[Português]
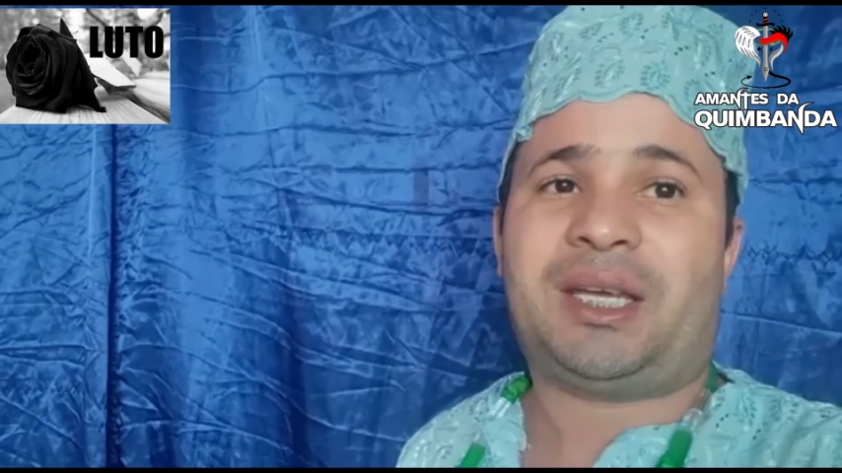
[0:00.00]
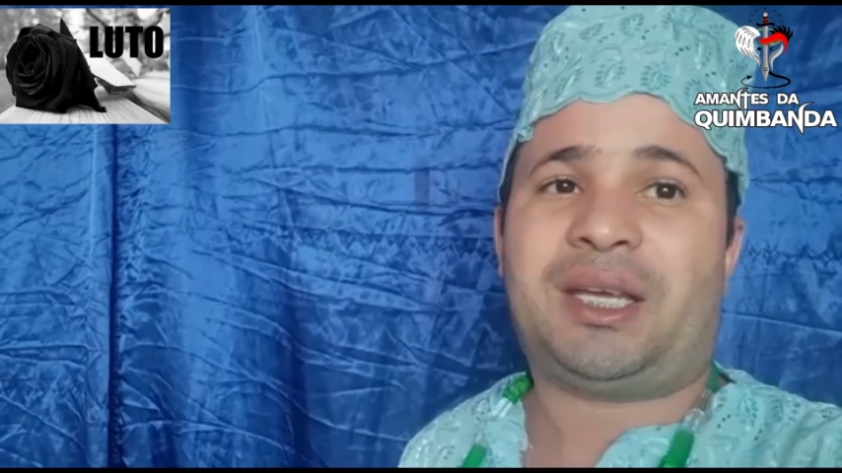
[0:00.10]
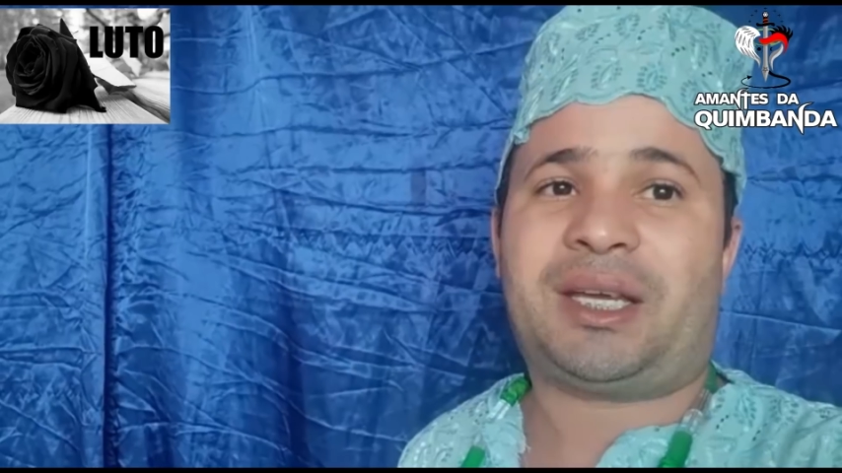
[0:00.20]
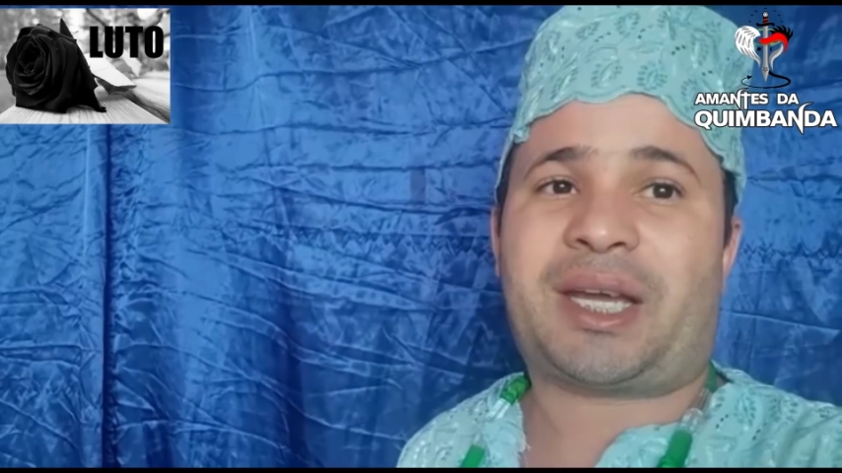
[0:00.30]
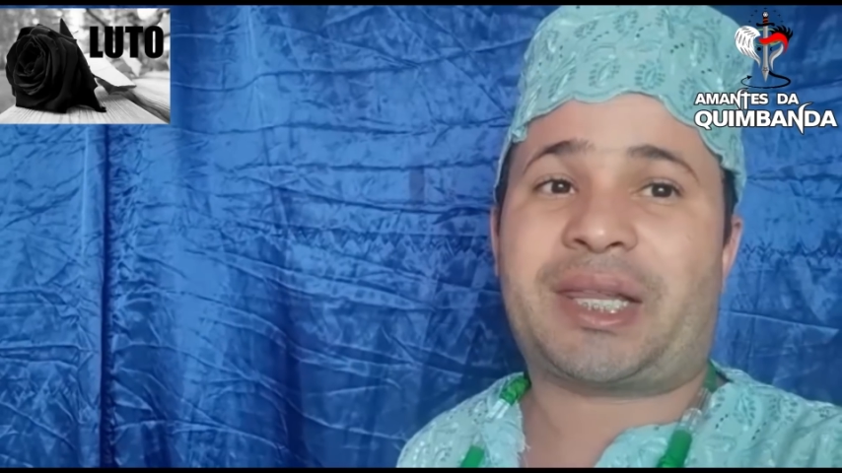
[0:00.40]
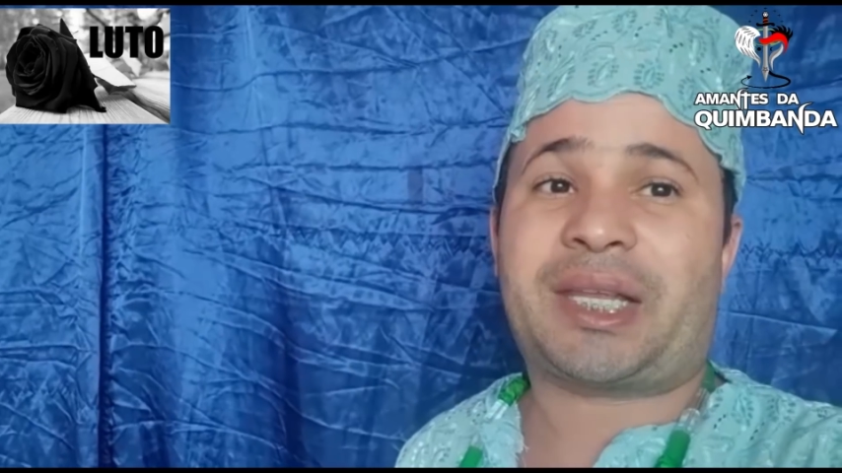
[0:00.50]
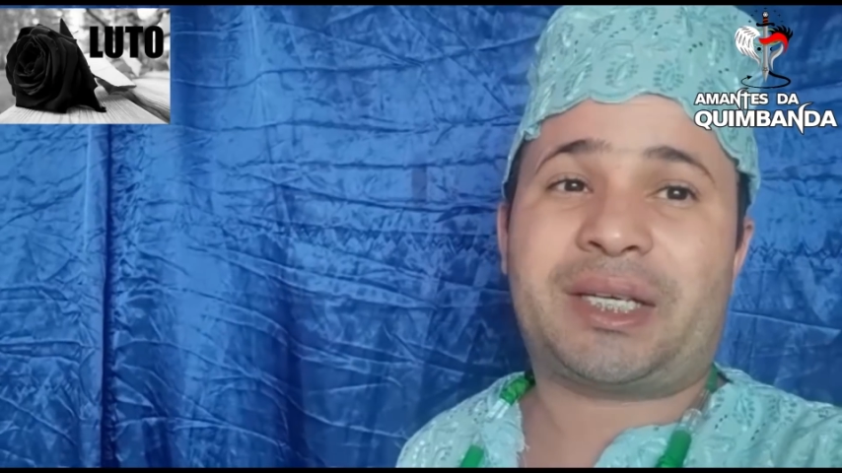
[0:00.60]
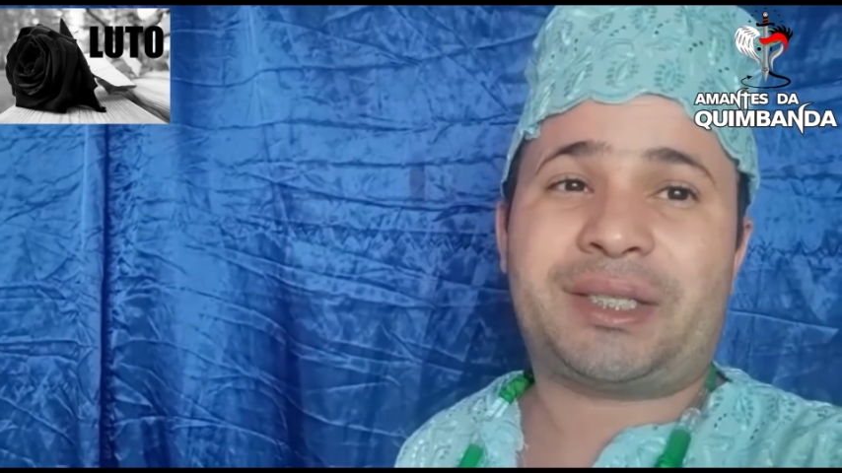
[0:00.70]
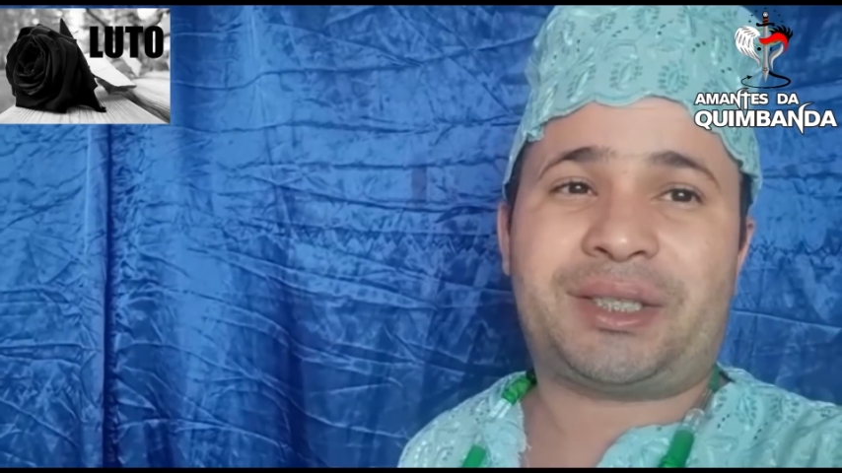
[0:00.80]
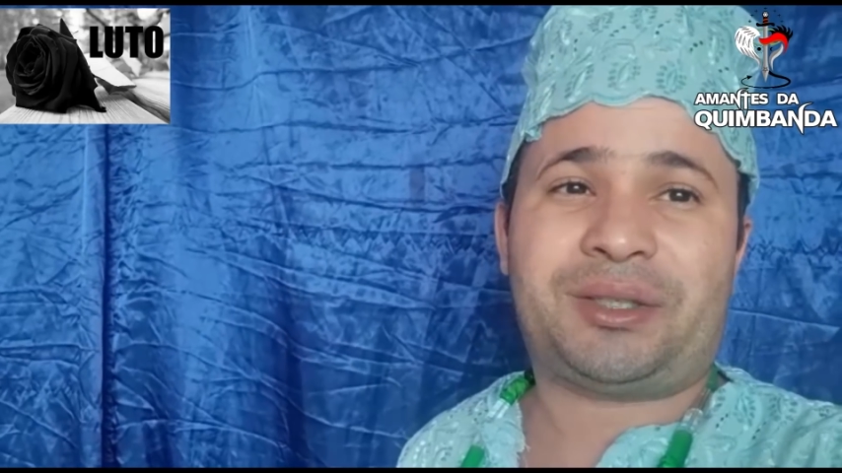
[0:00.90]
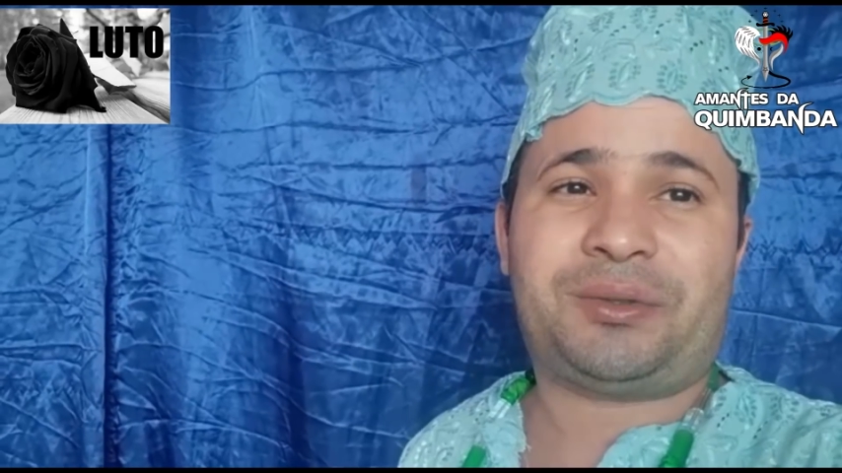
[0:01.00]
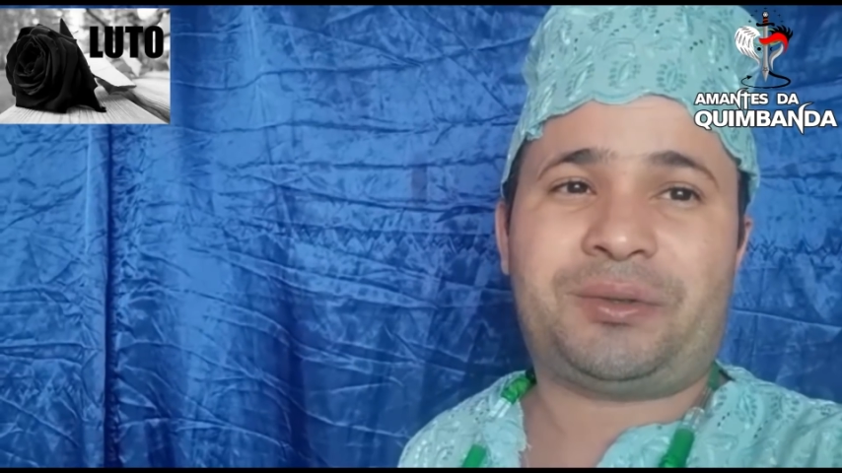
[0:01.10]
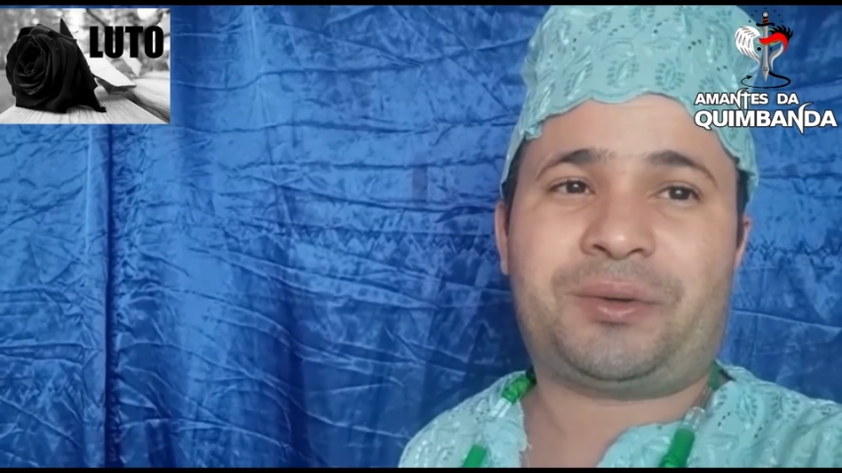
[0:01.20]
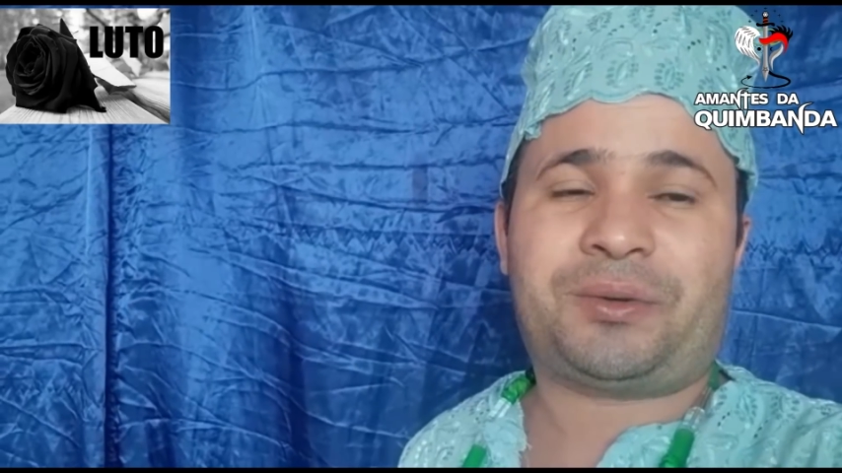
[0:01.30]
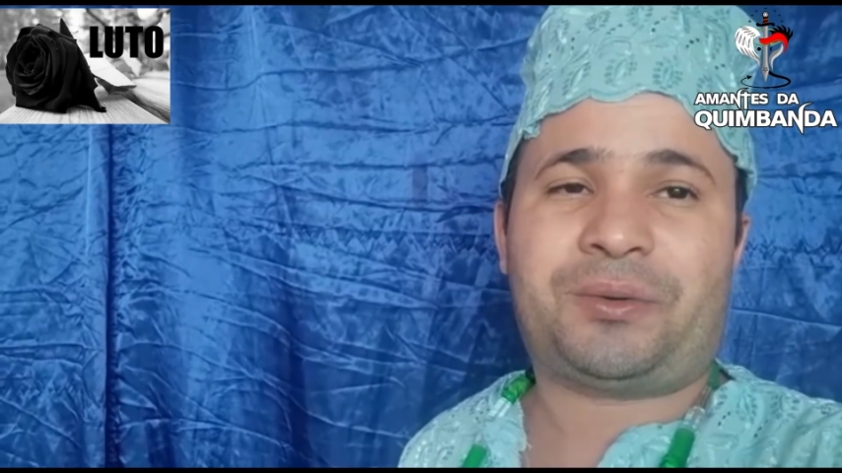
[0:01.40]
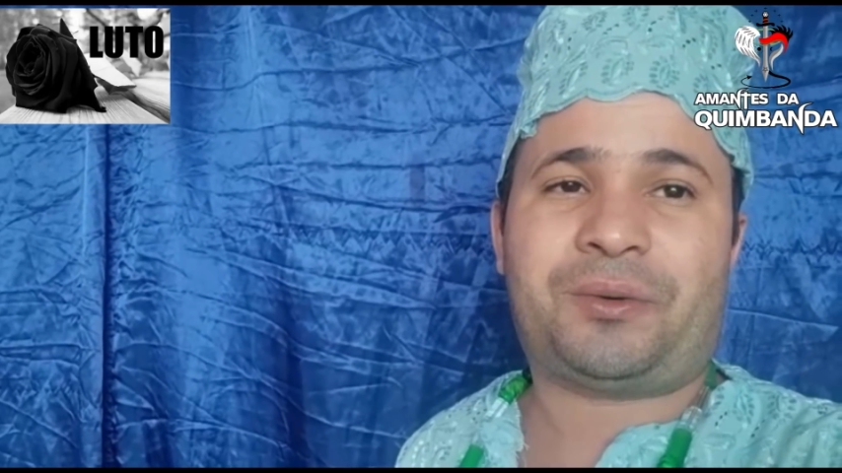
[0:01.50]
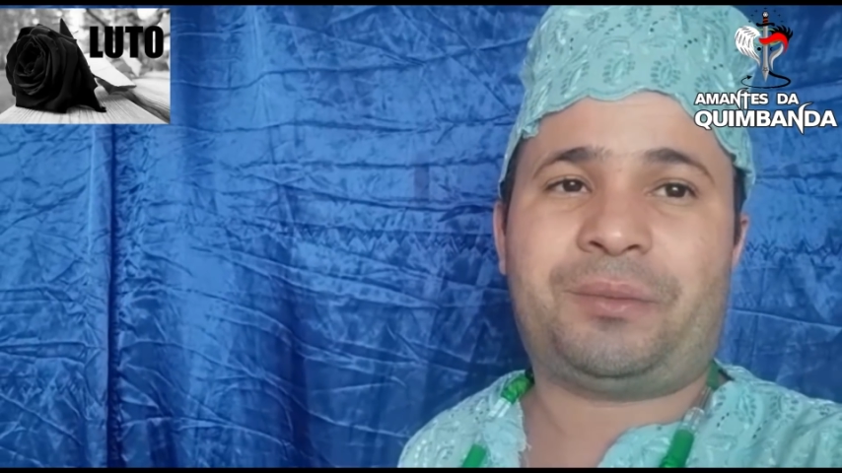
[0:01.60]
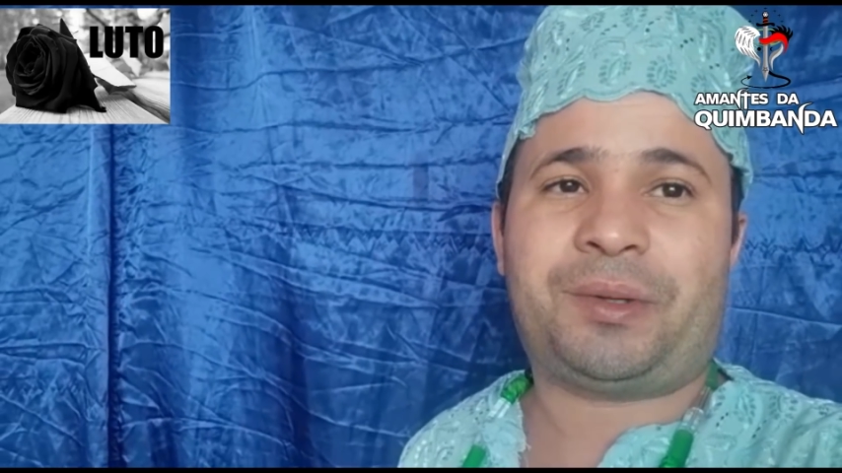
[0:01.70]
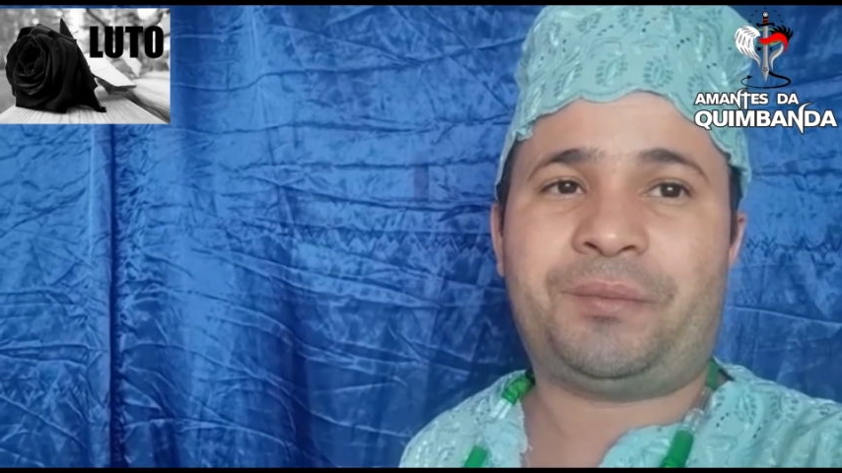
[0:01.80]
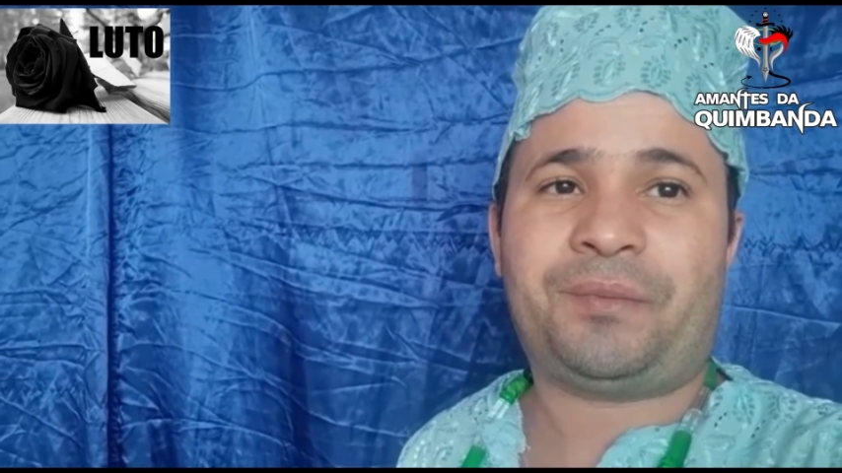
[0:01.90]
e em cada cantinho do
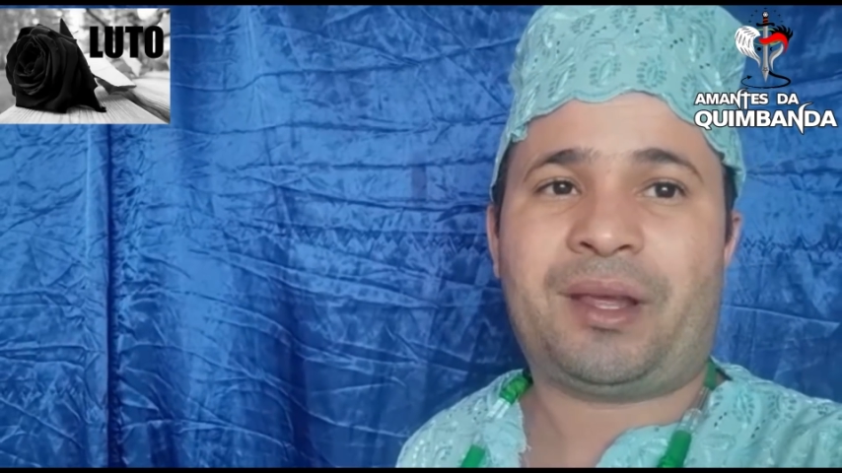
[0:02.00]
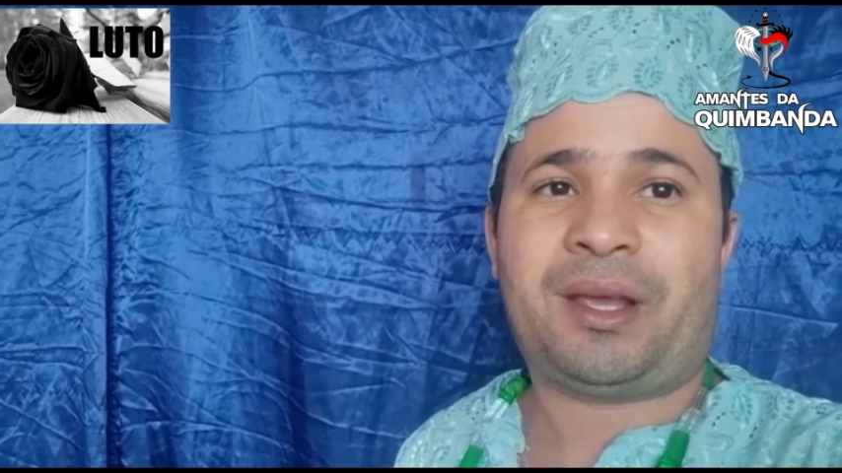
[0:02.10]
YouTube.